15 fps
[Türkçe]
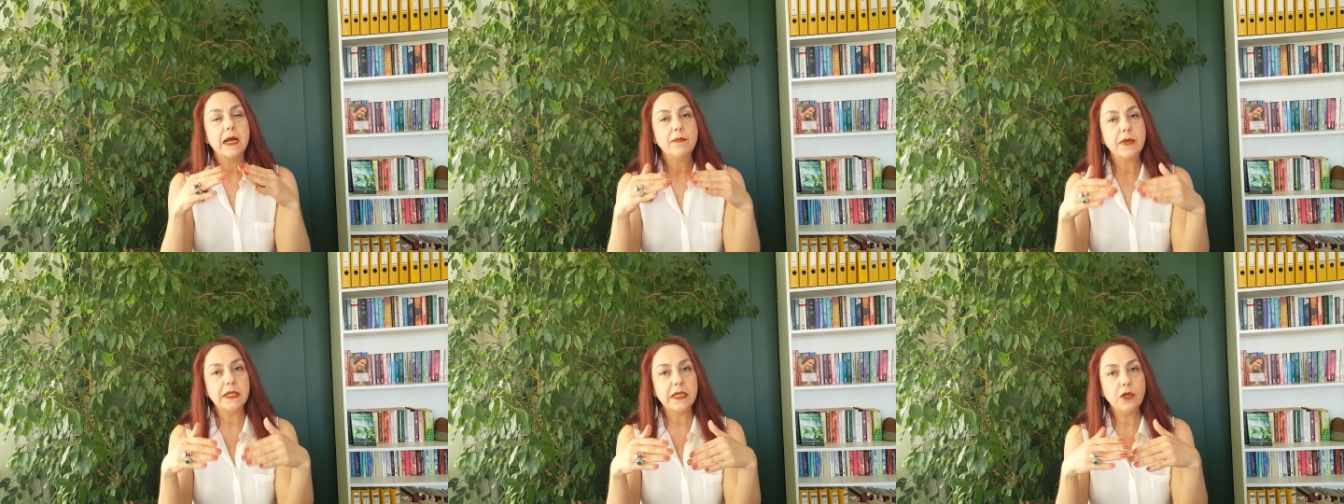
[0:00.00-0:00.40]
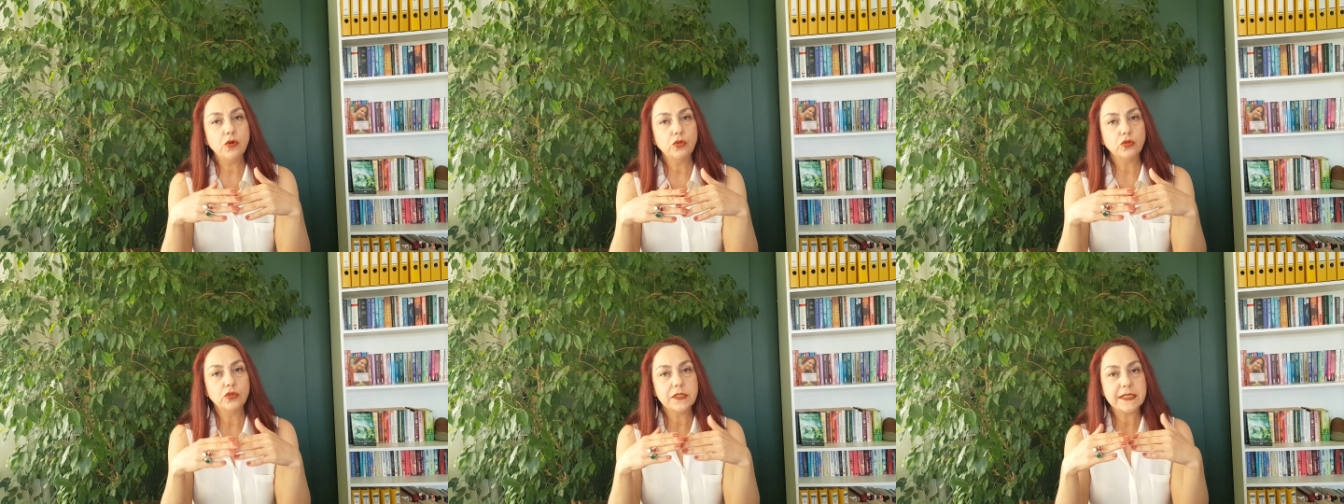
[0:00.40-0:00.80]
Ama ne
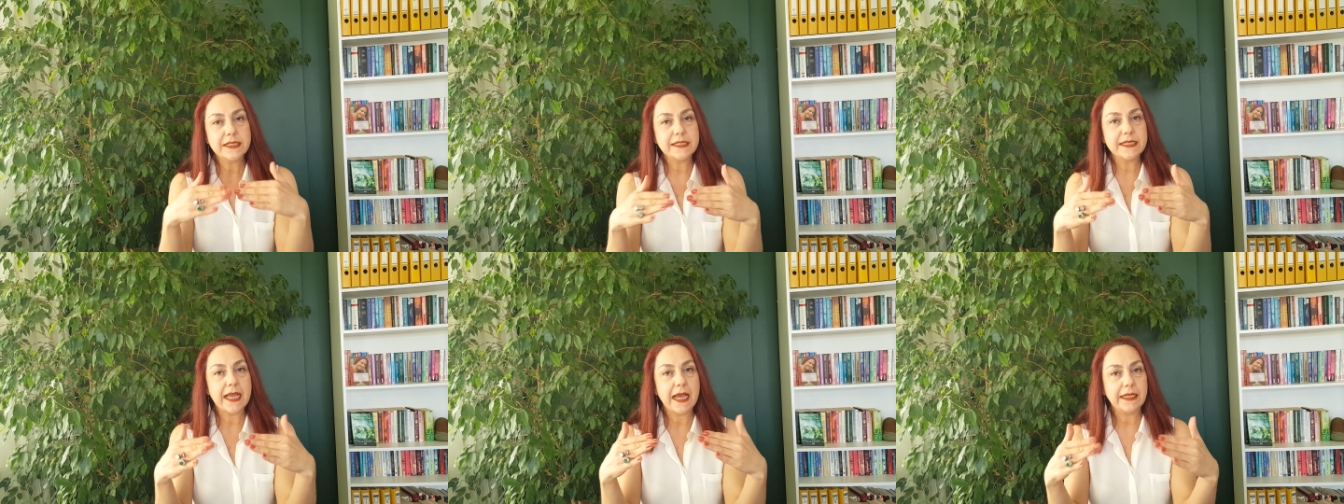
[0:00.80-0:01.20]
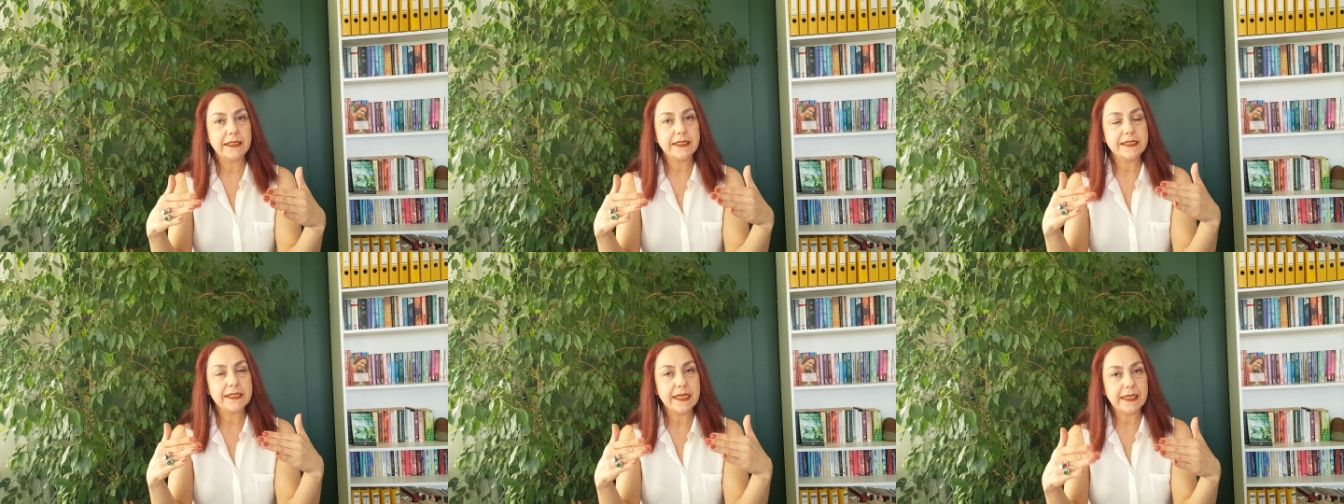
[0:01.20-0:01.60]
oldu? Siz
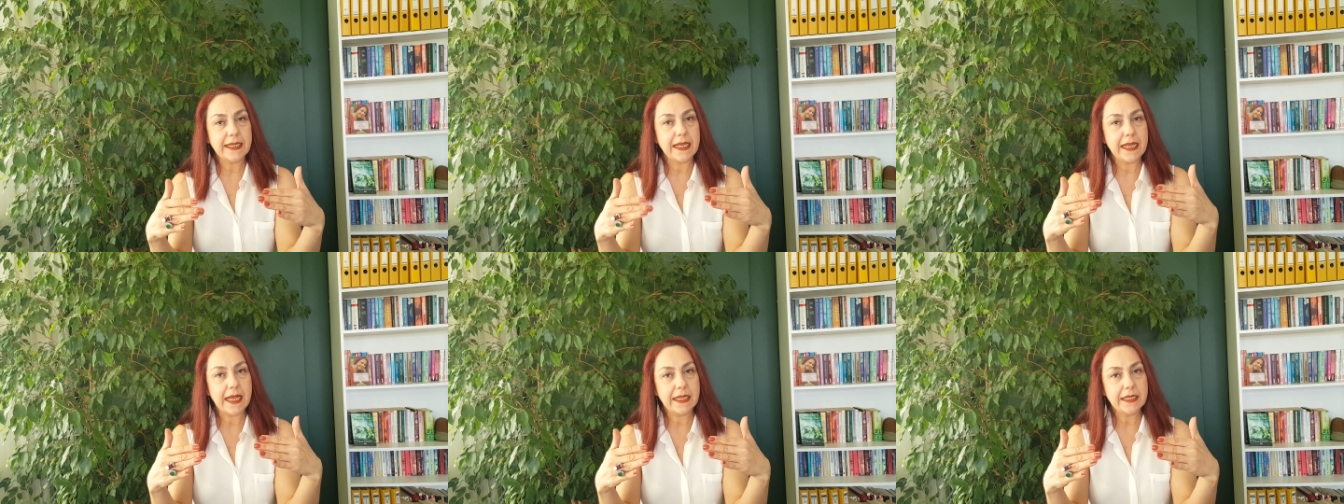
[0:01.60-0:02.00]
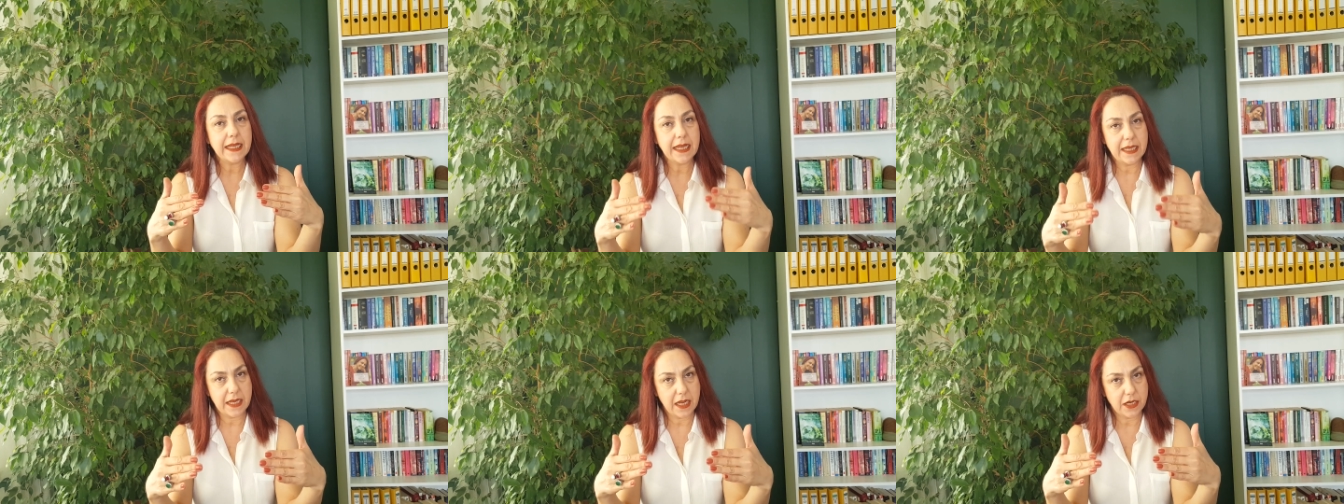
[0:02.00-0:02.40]
kendinize gelen
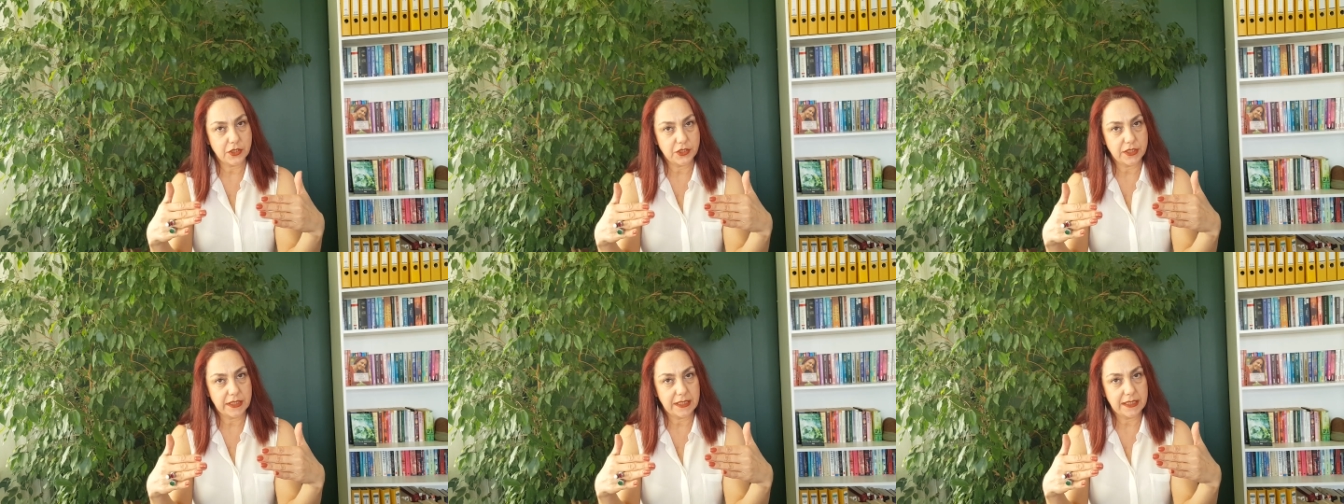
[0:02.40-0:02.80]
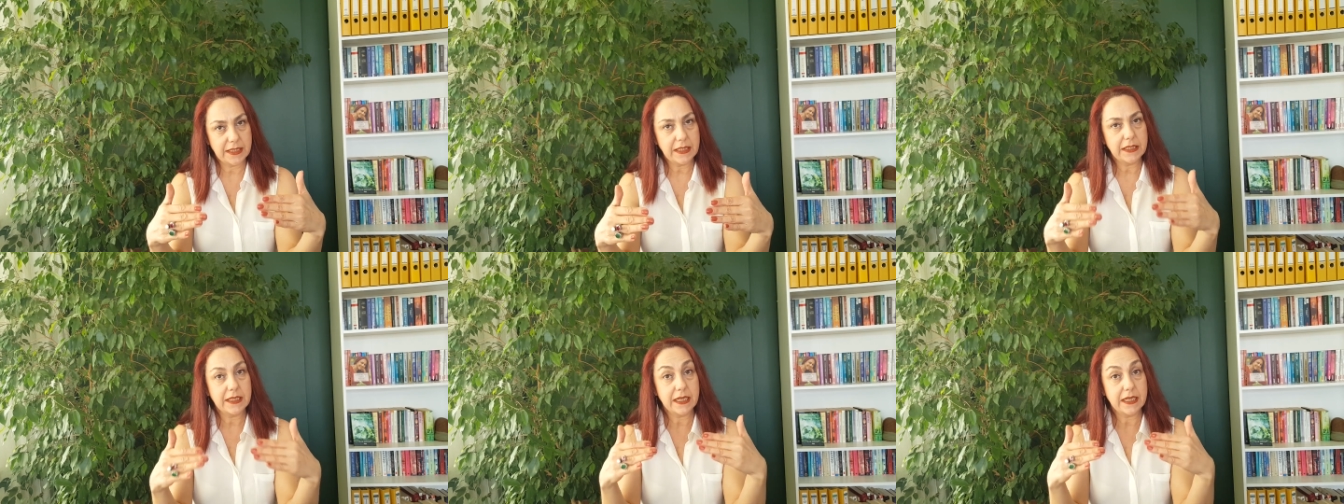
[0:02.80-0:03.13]
enerjiyi,